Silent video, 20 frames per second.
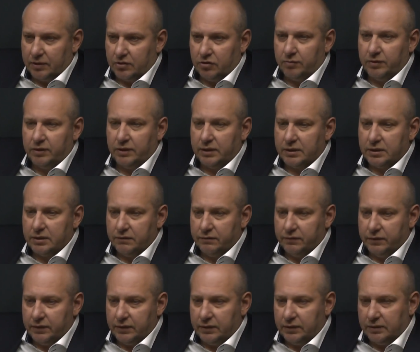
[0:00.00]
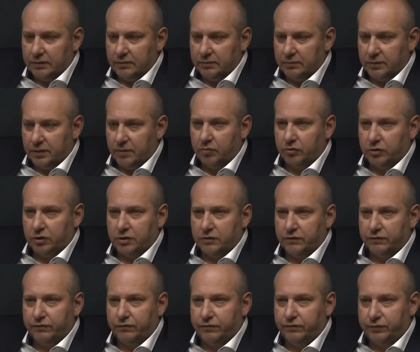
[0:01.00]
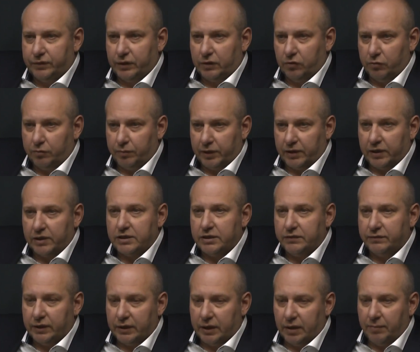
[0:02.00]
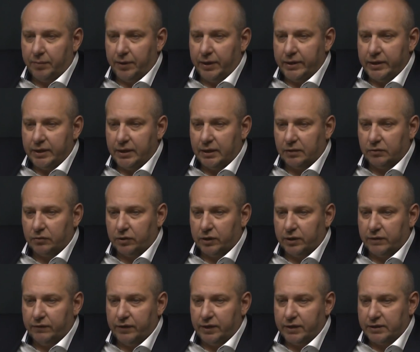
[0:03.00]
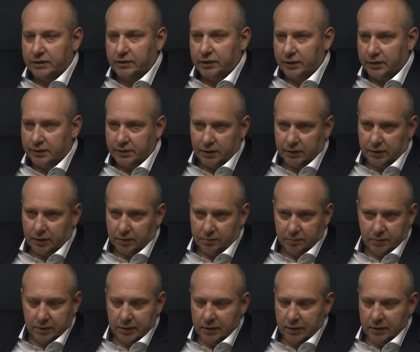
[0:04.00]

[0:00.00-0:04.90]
особенно если вы работаете в такой прогрессивной компании, которая является трендсеттером.